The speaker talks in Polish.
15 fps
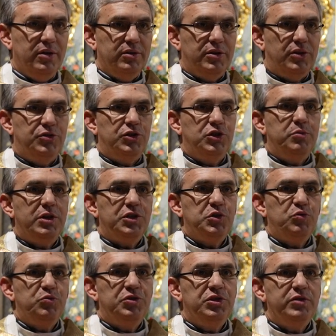Za trzecim
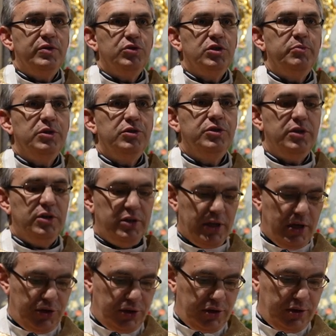razem obiecywał, że będzie
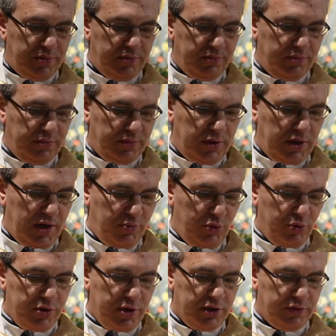inaczej, a
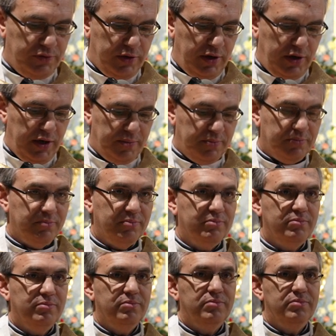było jak zwykle.
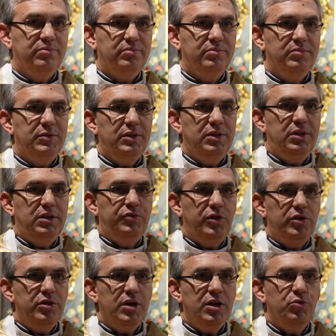I
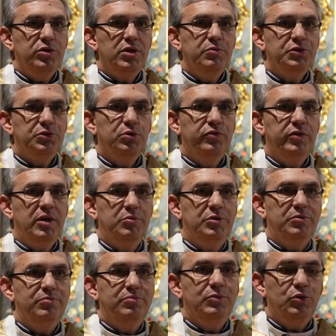wtedy reagujemy słowami:
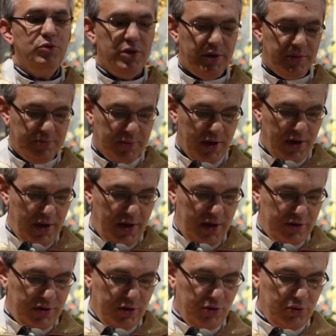No nie,
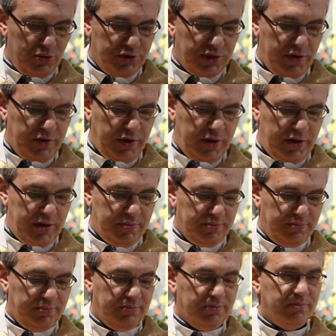tego już za wiele.
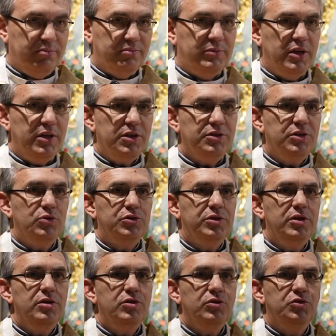Teraz nie
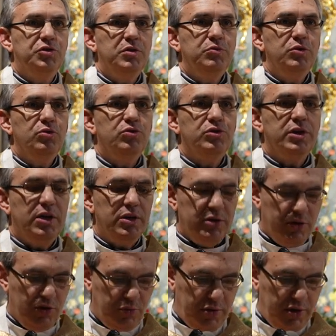dostaniesz ode mnie już
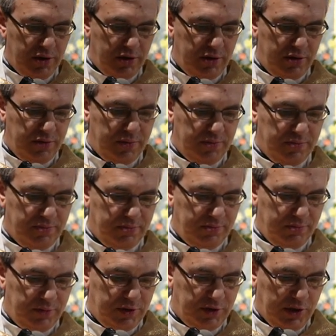ani kopiejki.
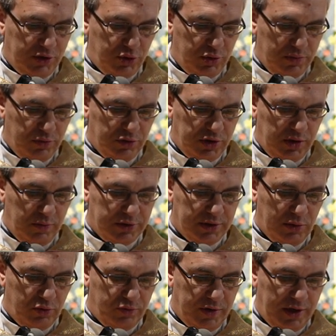Straciłem do ciebie
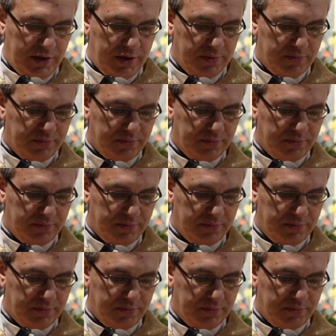zaufanie.